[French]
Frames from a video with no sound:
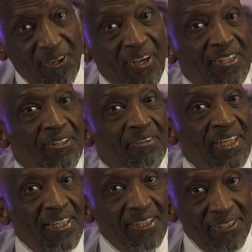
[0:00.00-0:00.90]
Et le
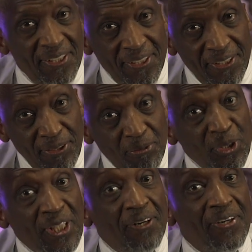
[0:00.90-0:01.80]
lendemain, de
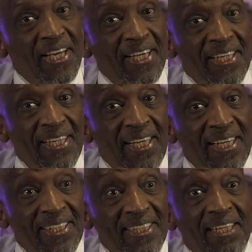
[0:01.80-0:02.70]
bouche à oreille,
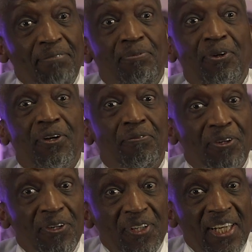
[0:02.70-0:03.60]
les gens étaient plus
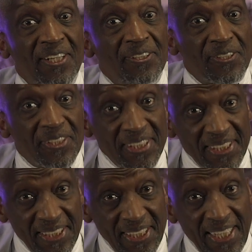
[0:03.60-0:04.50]
nombreux, il est
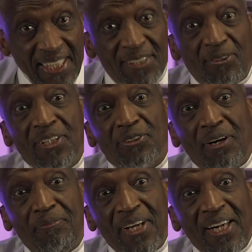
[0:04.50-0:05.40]
ressorti. Et trois
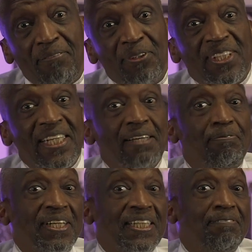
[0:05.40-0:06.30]
jours après, la mosquée
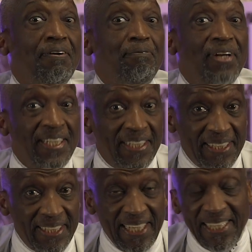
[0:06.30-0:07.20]
était pratiquement
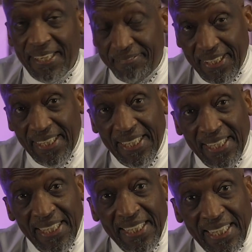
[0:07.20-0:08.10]
pleine et il y avait
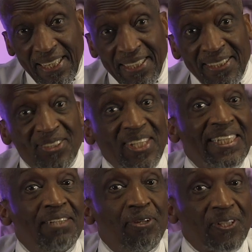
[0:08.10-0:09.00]

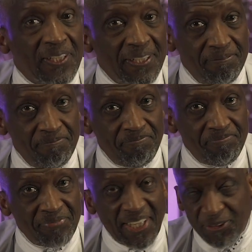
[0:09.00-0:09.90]
jusqu'à déborder.
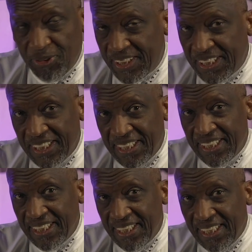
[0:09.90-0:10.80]
Ensuite,
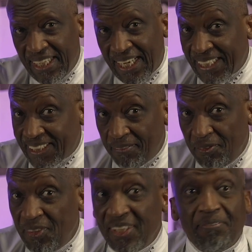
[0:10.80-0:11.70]
la
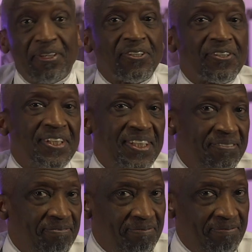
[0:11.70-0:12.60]
quatrième nuit, il n'est pas
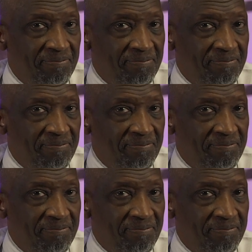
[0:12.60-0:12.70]
sorti.